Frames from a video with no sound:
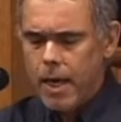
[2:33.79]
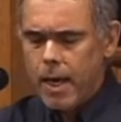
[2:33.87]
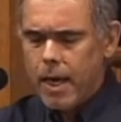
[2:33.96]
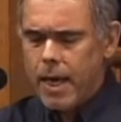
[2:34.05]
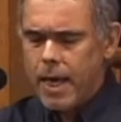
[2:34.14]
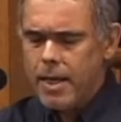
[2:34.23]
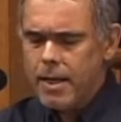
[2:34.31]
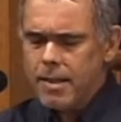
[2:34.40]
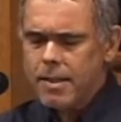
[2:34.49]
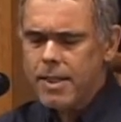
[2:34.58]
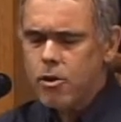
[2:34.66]
É, e,
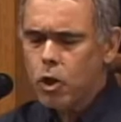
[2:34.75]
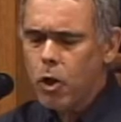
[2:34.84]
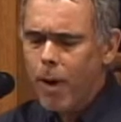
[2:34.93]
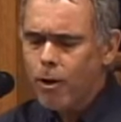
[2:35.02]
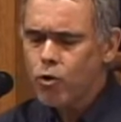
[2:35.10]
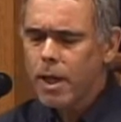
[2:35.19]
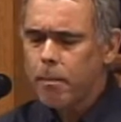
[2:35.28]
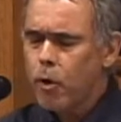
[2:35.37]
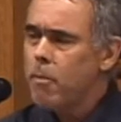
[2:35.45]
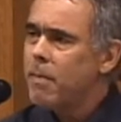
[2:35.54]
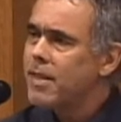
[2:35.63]
nesse sentido, eu acho que a
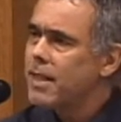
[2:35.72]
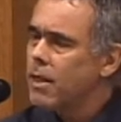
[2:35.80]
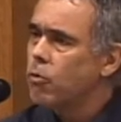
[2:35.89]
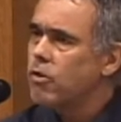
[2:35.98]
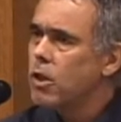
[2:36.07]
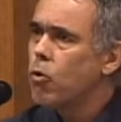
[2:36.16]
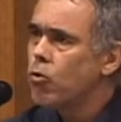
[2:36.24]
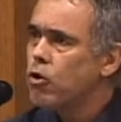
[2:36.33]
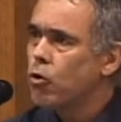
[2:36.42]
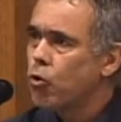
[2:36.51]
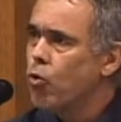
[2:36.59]
proibição se
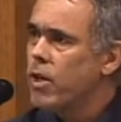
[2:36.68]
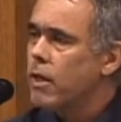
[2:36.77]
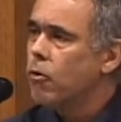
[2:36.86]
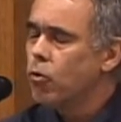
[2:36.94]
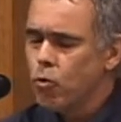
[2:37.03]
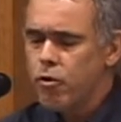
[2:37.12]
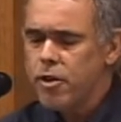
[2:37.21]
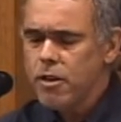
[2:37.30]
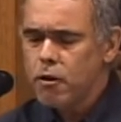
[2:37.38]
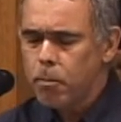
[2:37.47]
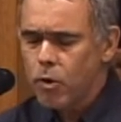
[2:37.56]
constitui num
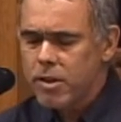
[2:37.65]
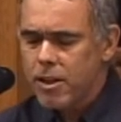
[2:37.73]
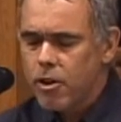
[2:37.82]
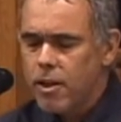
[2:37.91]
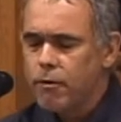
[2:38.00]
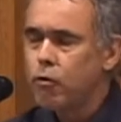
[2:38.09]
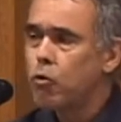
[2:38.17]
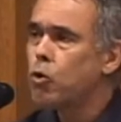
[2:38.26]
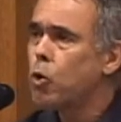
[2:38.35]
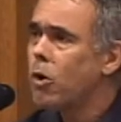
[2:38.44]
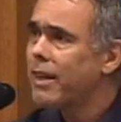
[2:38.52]
dispositivo
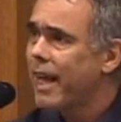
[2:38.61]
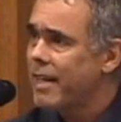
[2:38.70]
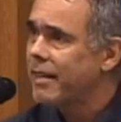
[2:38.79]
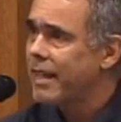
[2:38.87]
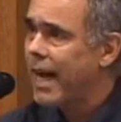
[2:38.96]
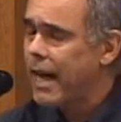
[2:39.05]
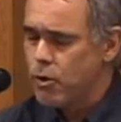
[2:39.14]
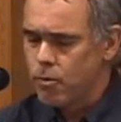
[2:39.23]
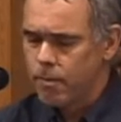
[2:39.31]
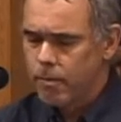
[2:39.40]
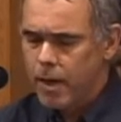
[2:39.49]

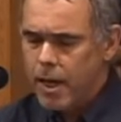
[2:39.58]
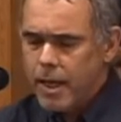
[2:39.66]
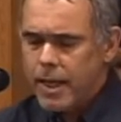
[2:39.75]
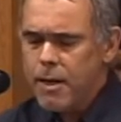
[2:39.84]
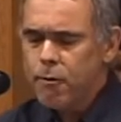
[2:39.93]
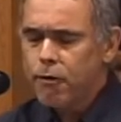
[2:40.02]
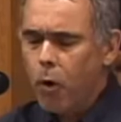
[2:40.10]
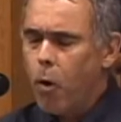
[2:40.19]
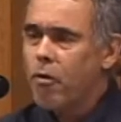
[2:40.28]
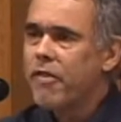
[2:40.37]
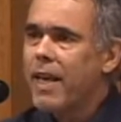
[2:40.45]
totalitário que
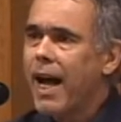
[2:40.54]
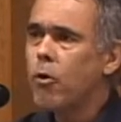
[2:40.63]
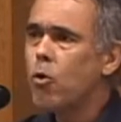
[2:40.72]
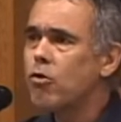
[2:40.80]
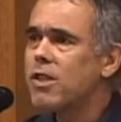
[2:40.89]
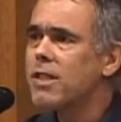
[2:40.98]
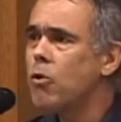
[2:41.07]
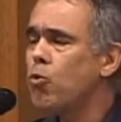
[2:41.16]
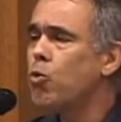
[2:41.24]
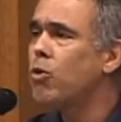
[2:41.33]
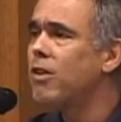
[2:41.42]
envolve a
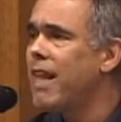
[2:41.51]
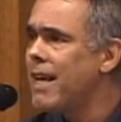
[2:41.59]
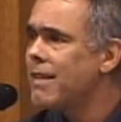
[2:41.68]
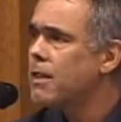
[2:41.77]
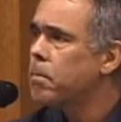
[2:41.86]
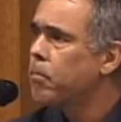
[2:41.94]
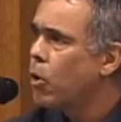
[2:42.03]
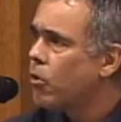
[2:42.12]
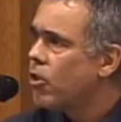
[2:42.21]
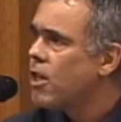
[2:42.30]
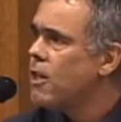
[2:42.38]
noção do
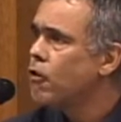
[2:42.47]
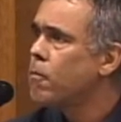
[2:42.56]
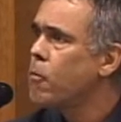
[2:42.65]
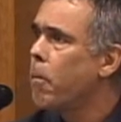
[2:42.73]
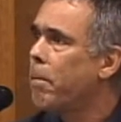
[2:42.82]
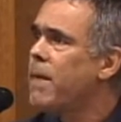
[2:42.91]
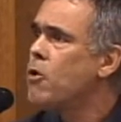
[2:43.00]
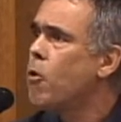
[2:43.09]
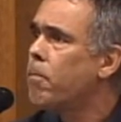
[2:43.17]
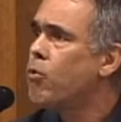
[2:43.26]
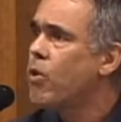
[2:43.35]
despotismo
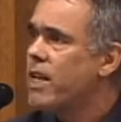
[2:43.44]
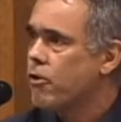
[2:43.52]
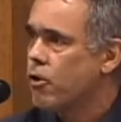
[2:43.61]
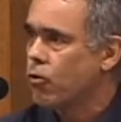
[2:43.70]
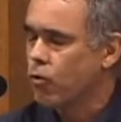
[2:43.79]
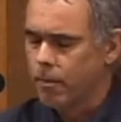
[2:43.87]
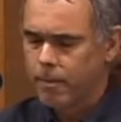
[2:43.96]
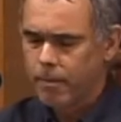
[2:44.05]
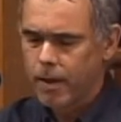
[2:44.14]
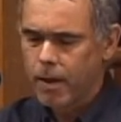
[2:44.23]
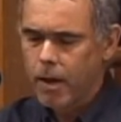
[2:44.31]
biopolítico.
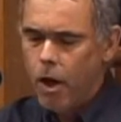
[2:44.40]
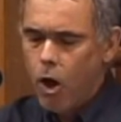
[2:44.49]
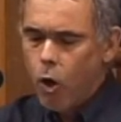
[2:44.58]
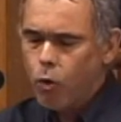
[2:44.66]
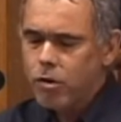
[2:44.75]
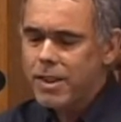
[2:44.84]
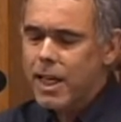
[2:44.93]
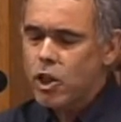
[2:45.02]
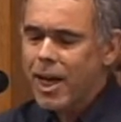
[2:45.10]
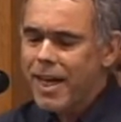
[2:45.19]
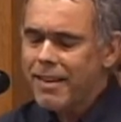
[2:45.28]
Ou
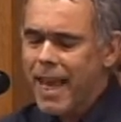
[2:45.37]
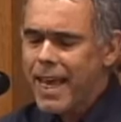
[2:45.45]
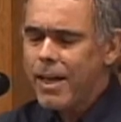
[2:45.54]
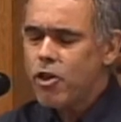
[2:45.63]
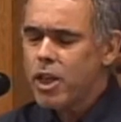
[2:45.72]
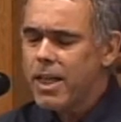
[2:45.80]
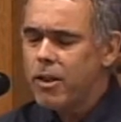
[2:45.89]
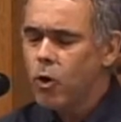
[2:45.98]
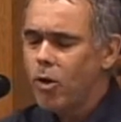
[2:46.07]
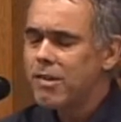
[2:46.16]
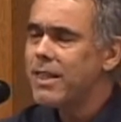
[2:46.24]
seja, a ideia de que
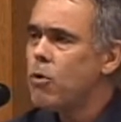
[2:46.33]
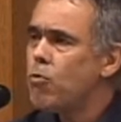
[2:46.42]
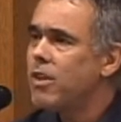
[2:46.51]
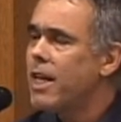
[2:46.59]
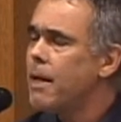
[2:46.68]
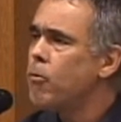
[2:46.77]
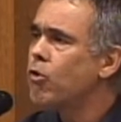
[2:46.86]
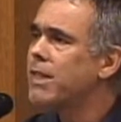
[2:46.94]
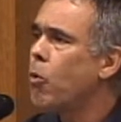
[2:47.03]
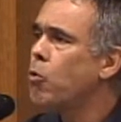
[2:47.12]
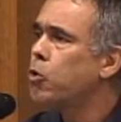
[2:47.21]
nós não
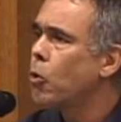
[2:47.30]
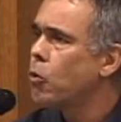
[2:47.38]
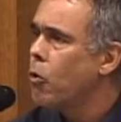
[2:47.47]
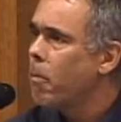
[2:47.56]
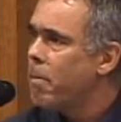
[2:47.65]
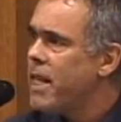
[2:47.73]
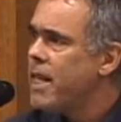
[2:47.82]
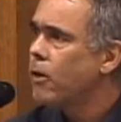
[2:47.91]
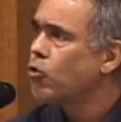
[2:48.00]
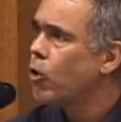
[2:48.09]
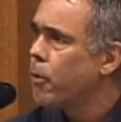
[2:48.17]
temos
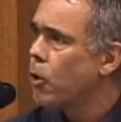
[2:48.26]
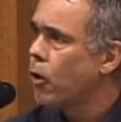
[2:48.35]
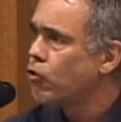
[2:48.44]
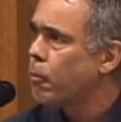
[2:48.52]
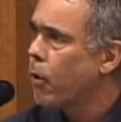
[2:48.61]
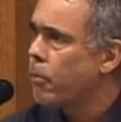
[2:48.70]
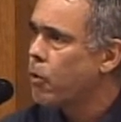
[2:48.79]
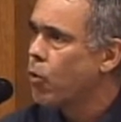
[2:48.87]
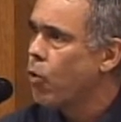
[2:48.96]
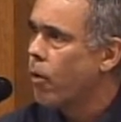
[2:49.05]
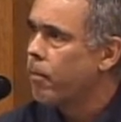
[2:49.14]
autonomia sobre o nosso próprio
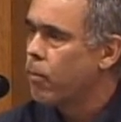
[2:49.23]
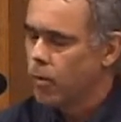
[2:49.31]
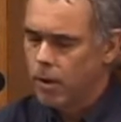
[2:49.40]
corpo.